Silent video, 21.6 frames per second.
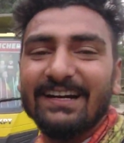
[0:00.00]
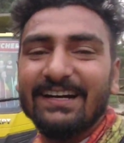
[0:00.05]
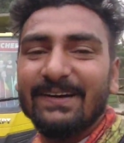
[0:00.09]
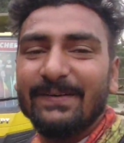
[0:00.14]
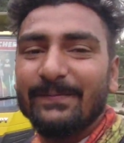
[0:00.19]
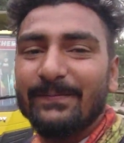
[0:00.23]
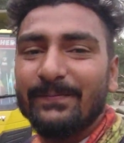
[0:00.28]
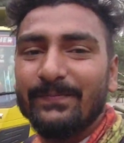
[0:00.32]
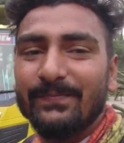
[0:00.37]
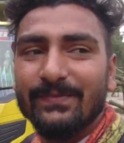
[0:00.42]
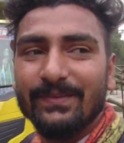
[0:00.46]
का
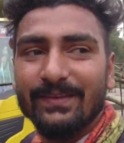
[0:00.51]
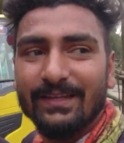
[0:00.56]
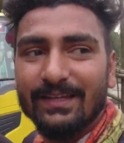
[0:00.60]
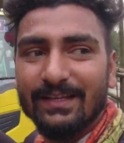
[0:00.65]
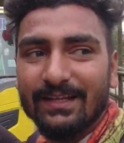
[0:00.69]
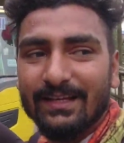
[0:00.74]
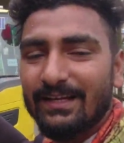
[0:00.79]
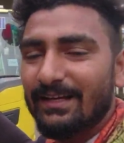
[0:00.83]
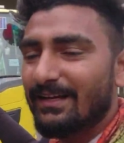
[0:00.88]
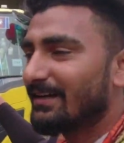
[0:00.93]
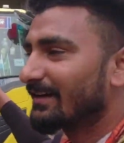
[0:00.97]

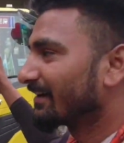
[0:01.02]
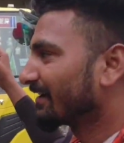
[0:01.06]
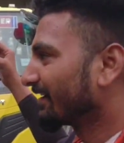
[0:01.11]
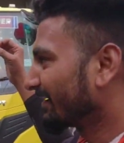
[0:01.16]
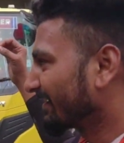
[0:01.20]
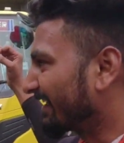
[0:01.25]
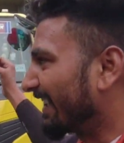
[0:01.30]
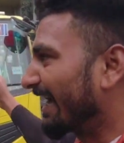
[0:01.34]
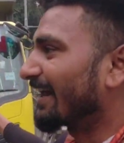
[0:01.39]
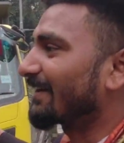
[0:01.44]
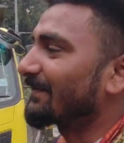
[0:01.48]

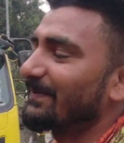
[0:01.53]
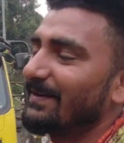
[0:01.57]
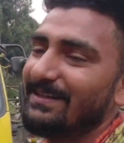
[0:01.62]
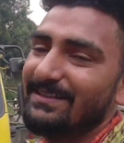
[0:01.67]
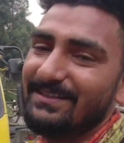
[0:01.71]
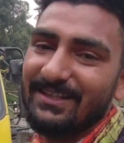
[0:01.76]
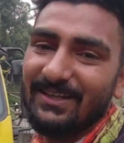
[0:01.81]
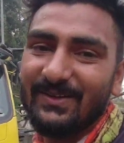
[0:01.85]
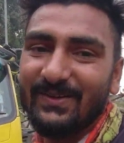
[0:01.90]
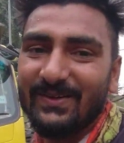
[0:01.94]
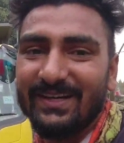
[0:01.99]
टायर
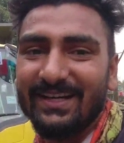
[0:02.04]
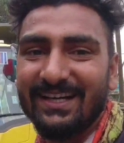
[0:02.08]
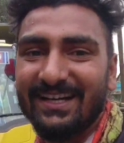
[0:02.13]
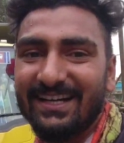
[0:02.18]
पंचर हो